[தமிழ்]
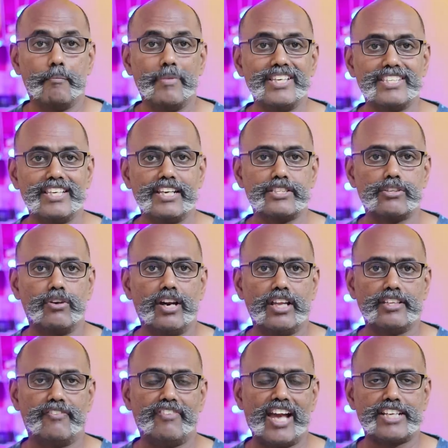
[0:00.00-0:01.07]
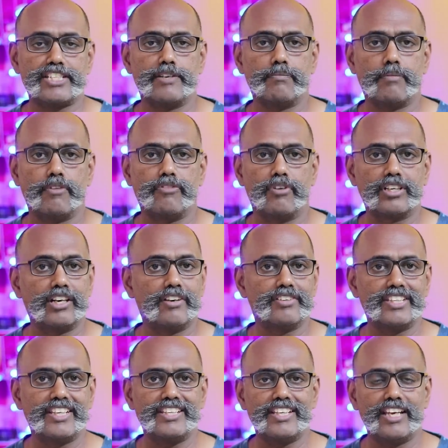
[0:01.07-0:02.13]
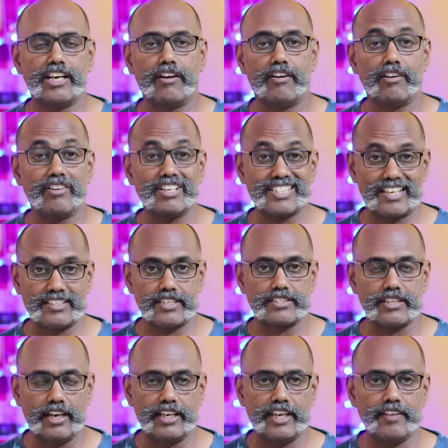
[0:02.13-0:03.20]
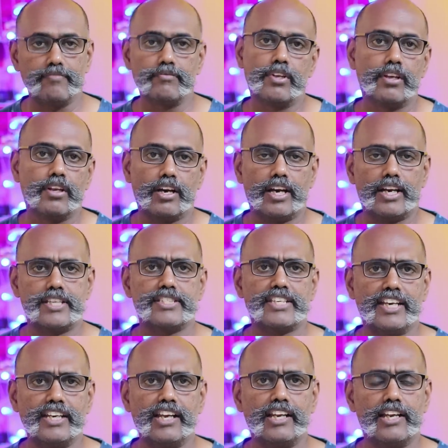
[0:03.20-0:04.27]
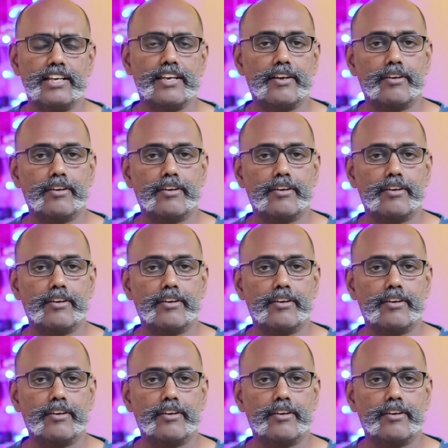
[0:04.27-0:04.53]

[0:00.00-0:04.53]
மீ சீரீஸில் உள்ள அந்த ஃப்ளாக்ஷிப் ஃபோன்களை வந்து இந்தியாவில் அவ்வளோவா சக்ஸஸ் ஆகலை ஆனால் சைனாவில்